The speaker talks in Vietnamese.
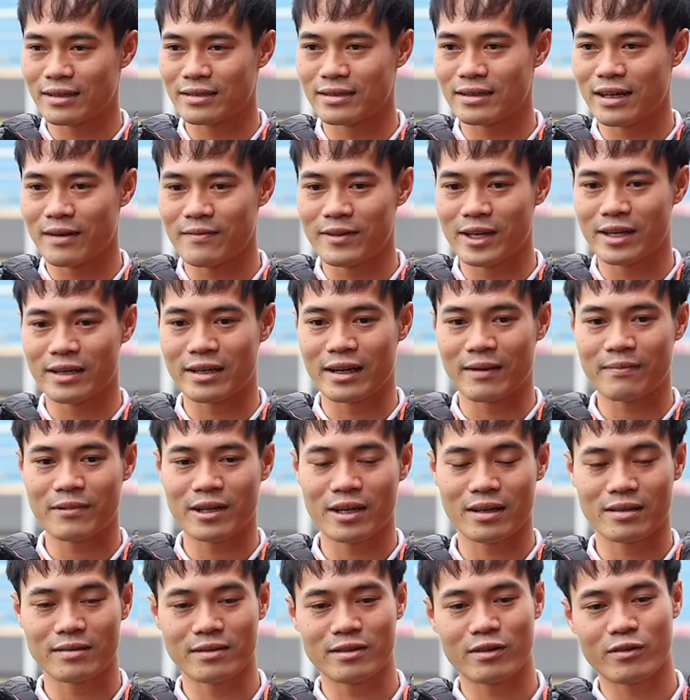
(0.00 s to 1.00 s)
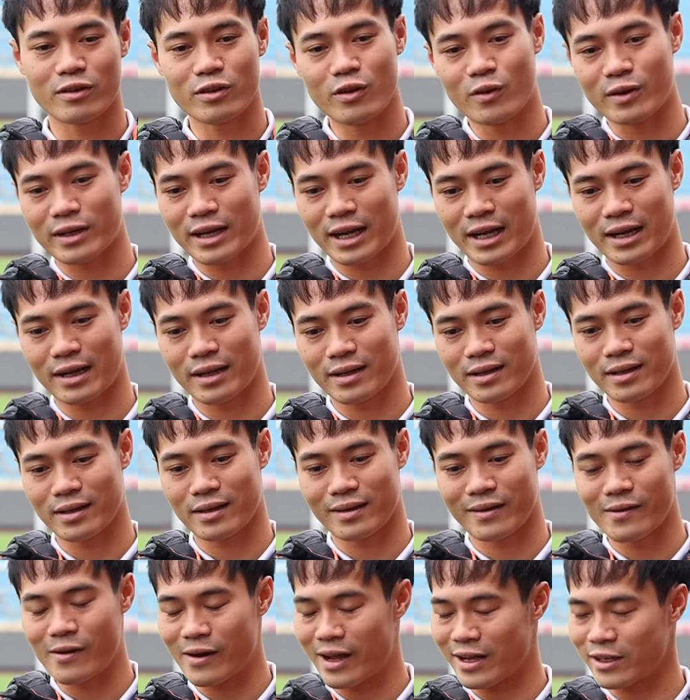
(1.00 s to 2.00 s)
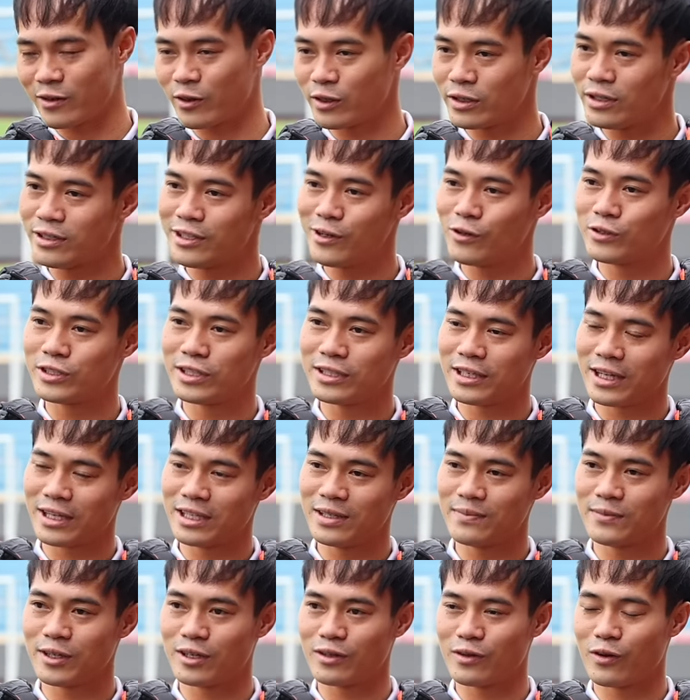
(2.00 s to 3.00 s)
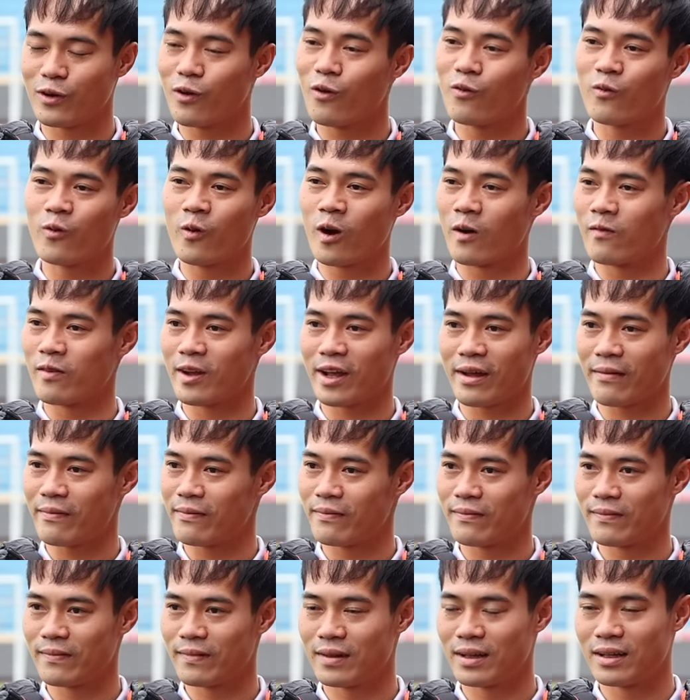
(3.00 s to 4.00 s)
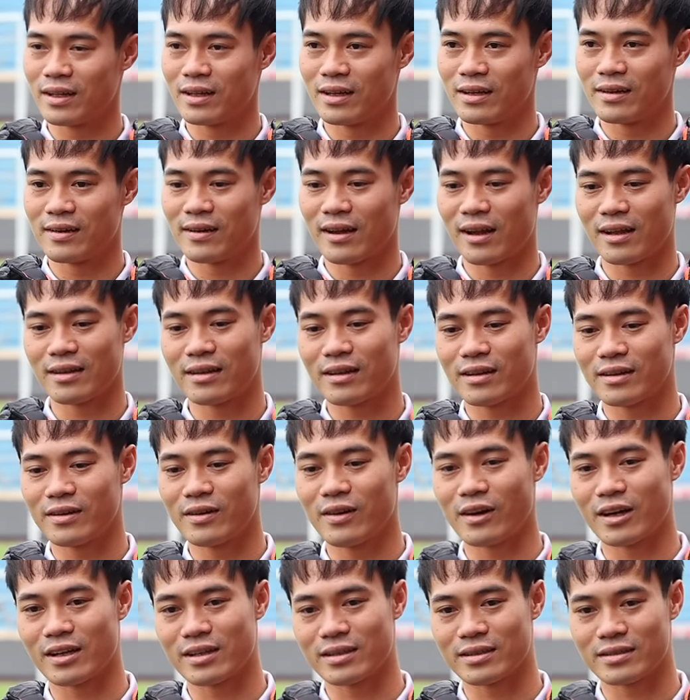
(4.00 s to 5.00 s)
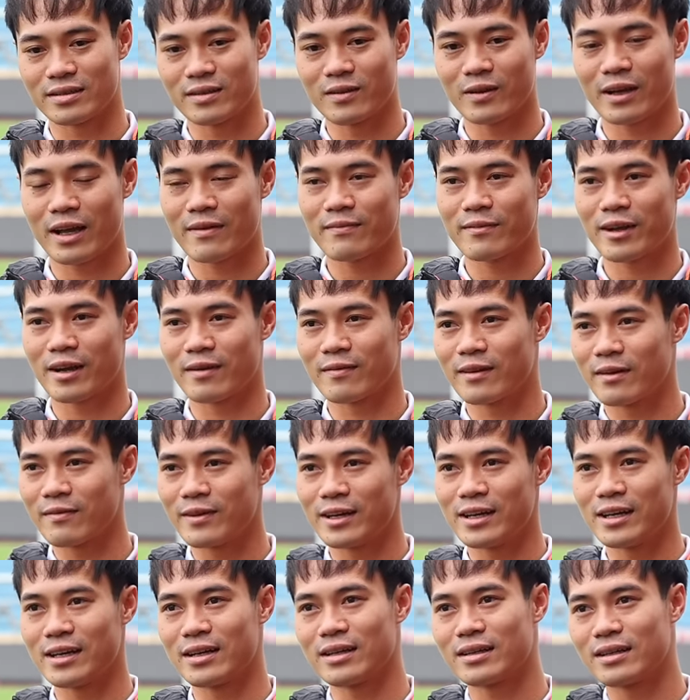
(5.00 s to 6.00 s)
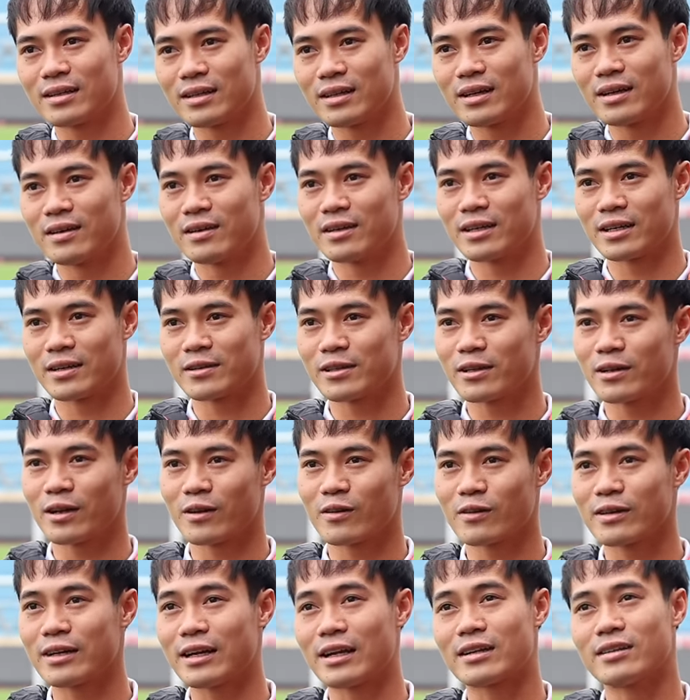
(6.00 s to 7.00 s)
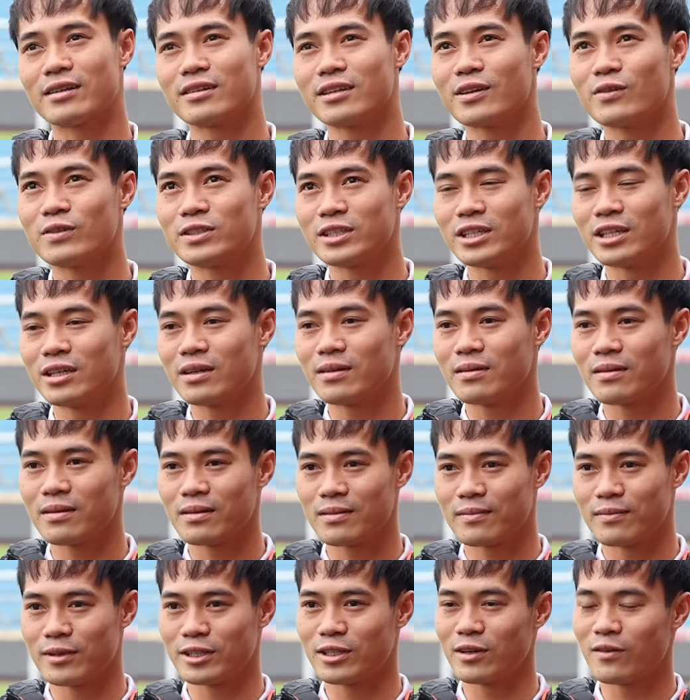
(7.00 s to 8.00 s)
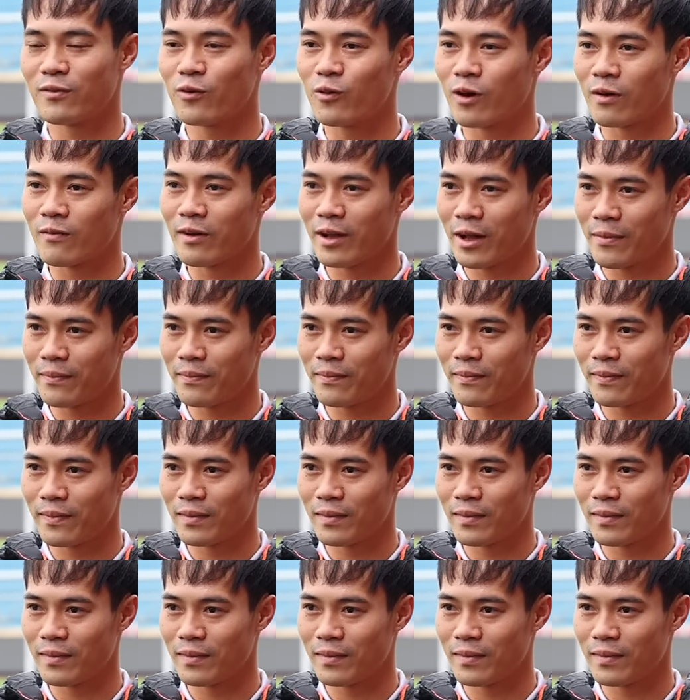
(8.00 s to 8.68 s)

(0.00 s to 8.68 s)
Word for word: Tại vì em nghĩ là những cái đội này ok có những tiêu chí này nhưng mà nó không phù hợp với em. Là những cái đội ok em về đây về đây. Thế nên có những tiêu chí mà rất là phù hợp với em.